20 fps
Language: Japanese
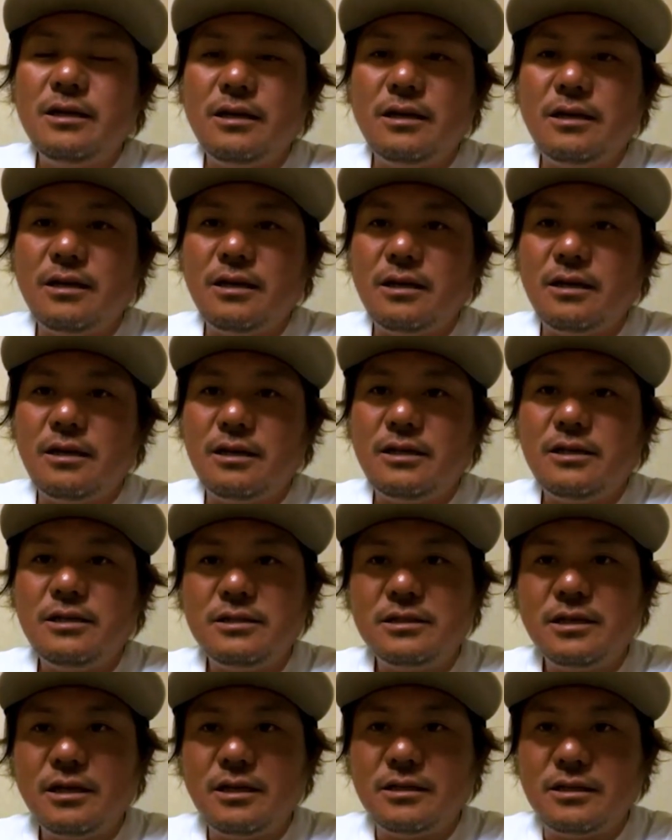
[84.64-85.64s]
えー、引っ
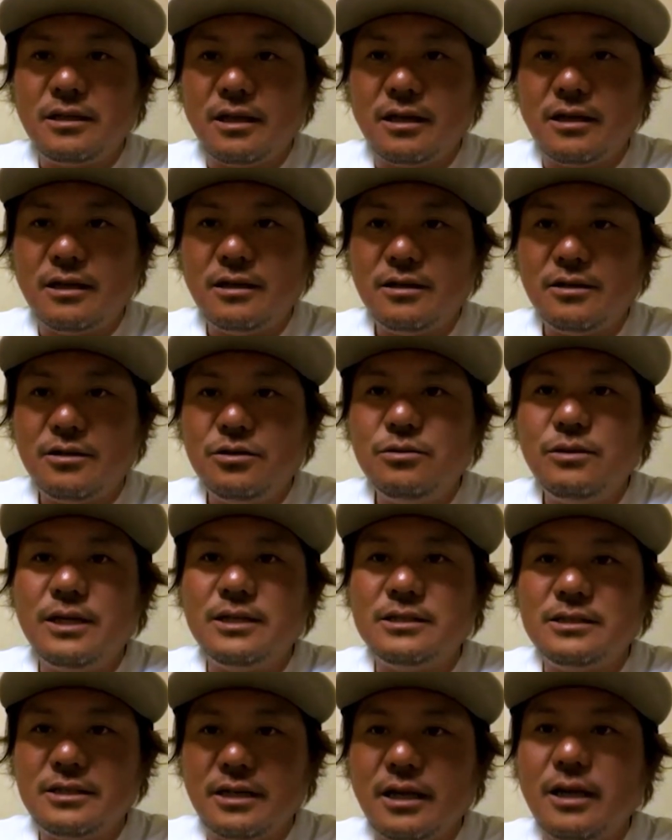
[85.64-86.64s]
掛けて揺ら
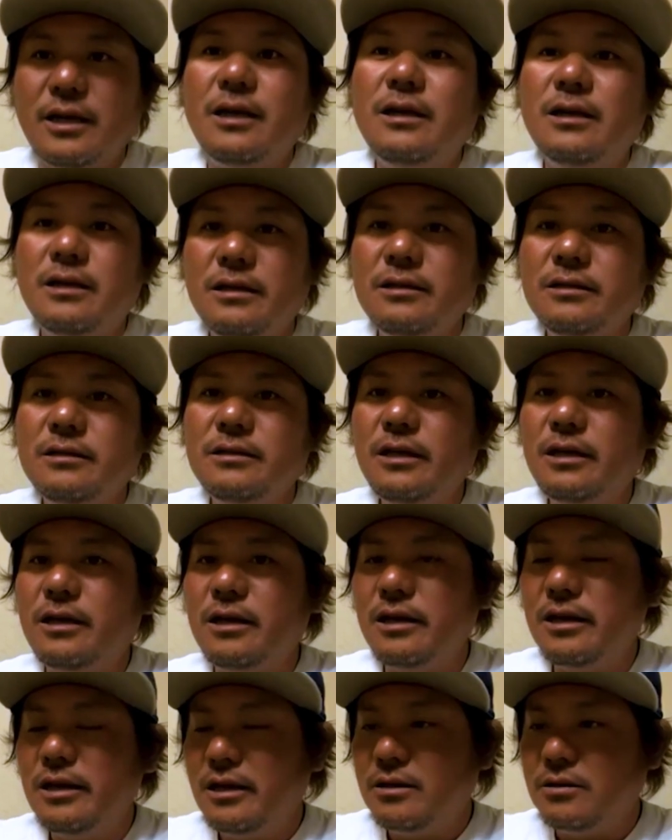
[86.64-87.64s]
してで
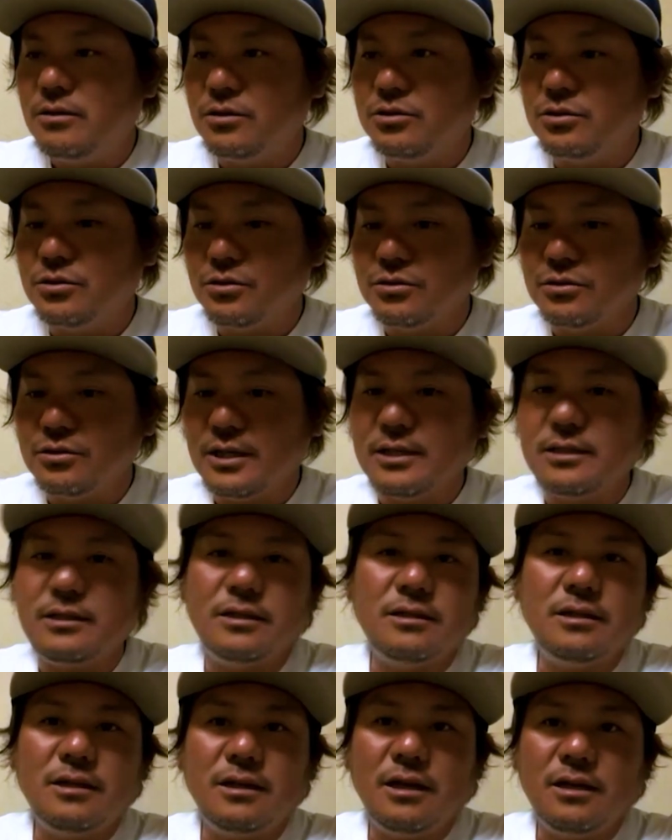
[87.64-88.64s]
こちょこちょやって
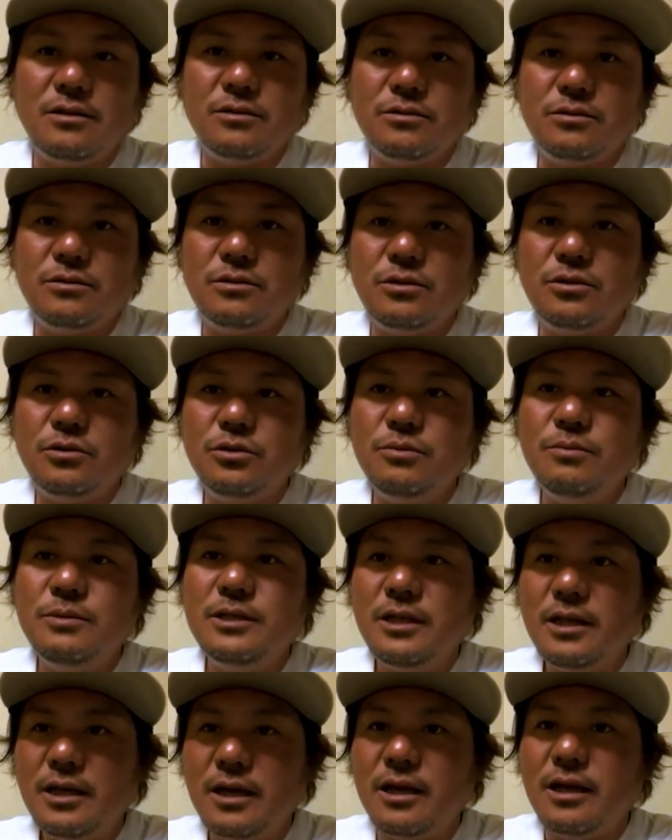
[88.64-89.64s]
狙えるっていう意味
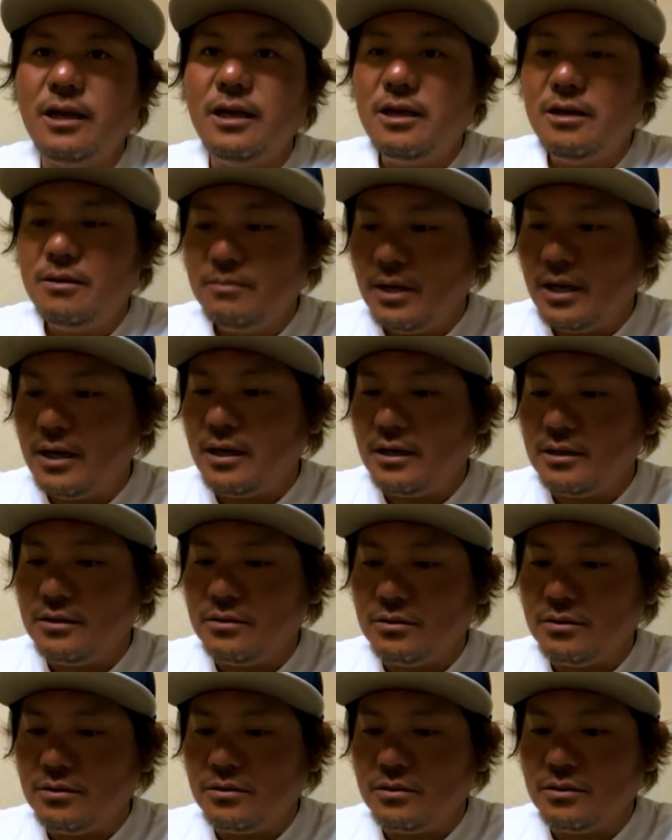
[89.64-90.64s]
で、まああ
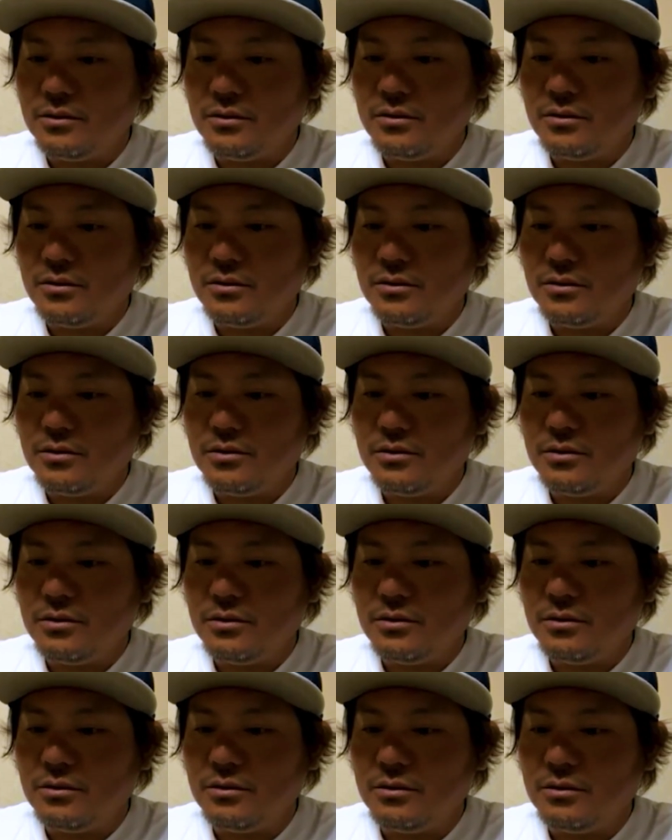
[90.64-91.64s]

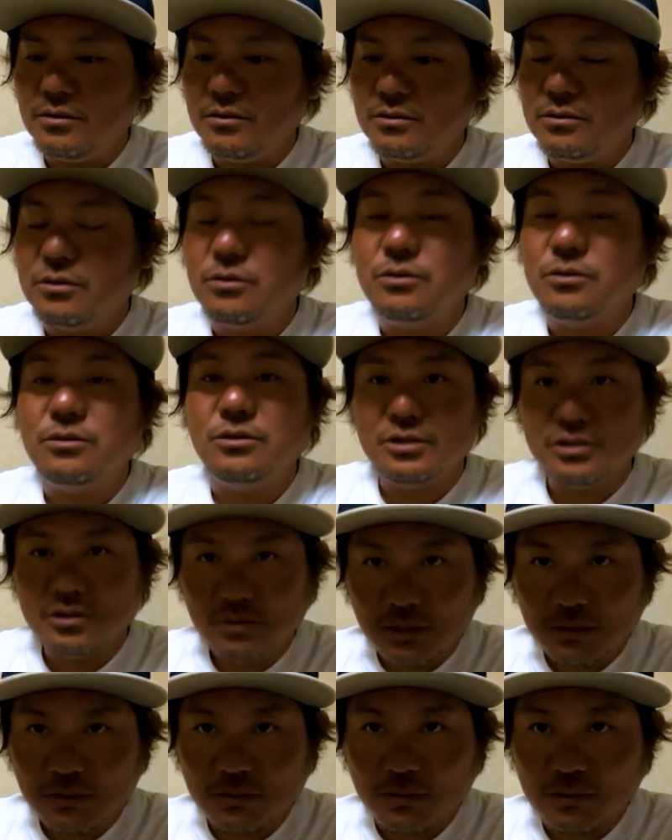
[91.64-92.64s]
のー、
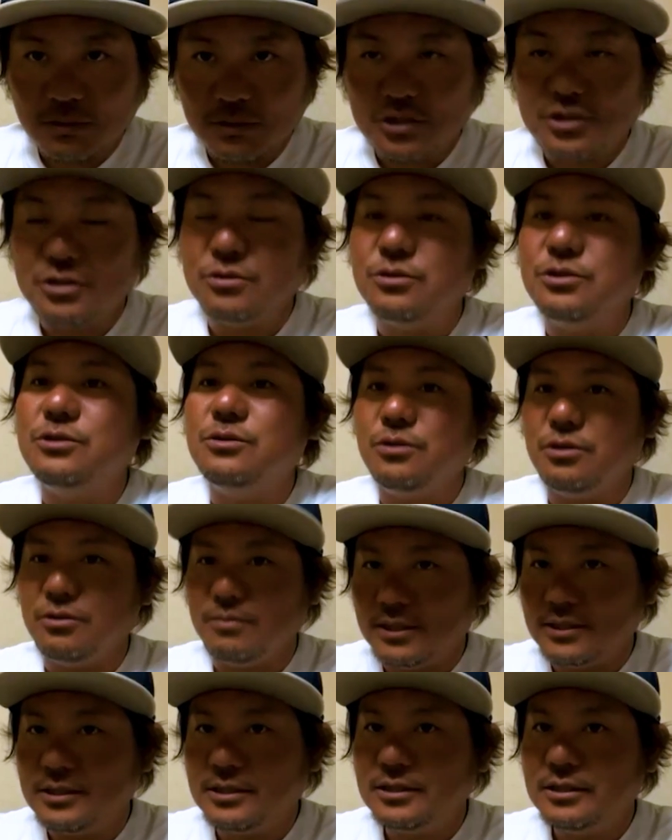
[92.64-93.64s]
トルキストレートを使用しており
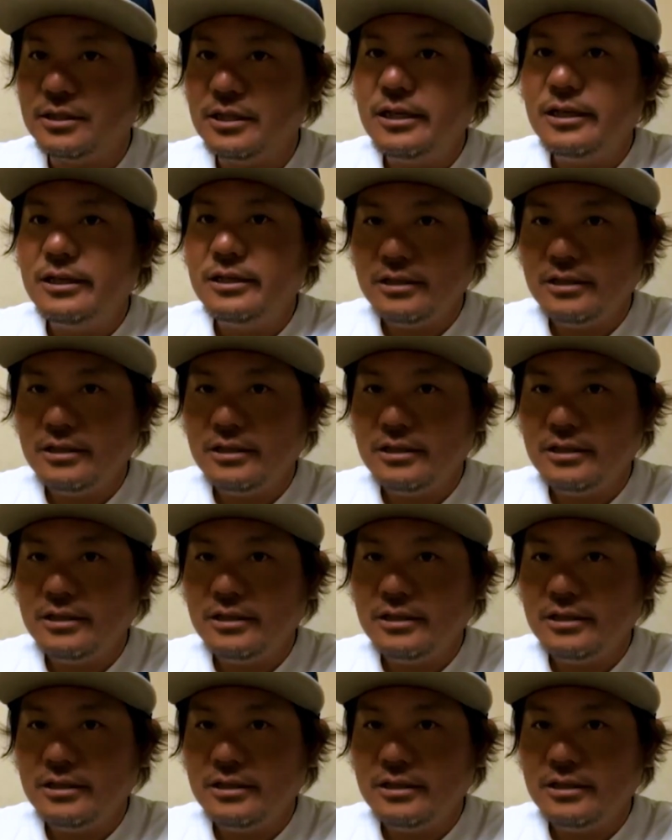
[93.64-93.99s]
ます。